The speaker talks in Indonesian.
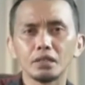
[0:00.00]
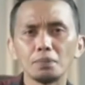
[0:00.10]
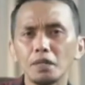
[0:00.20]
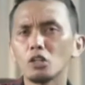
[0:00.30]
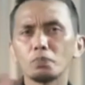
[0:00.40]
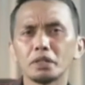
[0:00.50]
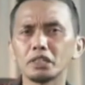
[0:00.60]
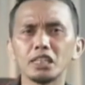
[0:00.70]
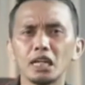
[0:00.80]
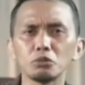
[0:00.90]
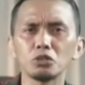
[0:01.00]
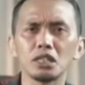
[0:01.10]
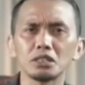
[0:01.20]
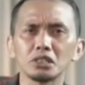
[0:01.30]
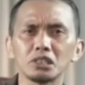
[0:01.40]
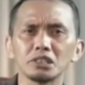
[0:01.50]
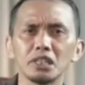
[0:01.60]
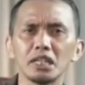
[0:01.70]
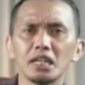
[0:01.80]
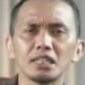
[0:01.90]
Tapi kalau pekerjaanmu tidak
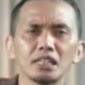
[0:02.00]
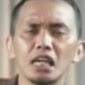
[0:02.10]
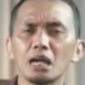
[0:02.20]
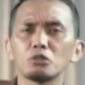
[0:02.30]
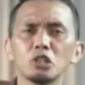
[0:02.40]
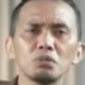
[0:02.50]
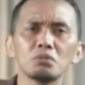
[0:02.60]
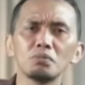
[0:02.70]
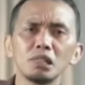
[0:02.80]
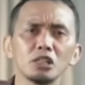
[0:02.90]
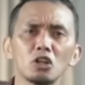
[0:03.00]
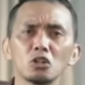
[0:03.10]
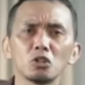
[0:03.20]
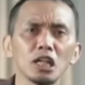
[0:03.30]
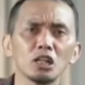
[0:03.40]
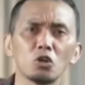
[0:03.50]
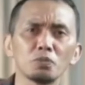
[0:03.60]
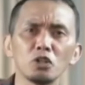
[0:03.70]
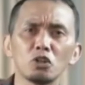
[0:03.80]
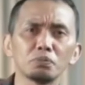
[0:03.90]
terselesaikan dan kamu lebih memilih nongkrong dan
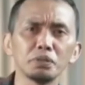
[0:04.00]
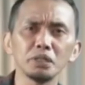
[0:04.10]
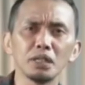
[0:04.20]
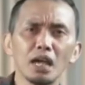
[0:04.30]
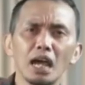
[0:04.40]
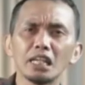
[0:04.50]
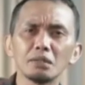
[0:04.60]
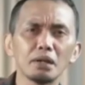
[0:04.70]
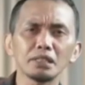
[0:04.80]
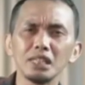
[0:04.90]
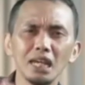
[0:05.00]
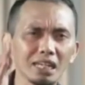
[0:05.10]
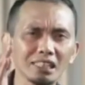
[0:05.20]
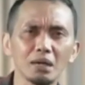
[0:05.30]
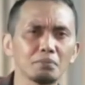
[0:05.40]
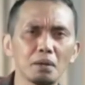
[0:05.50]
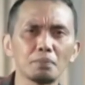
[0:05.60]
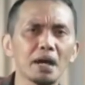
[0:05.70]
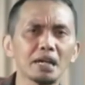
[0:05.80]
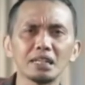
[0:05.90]
ngopi-ngopi, akibatnya akan tambah
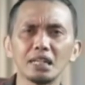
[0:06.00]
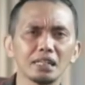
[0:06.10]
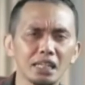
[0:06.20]
parah.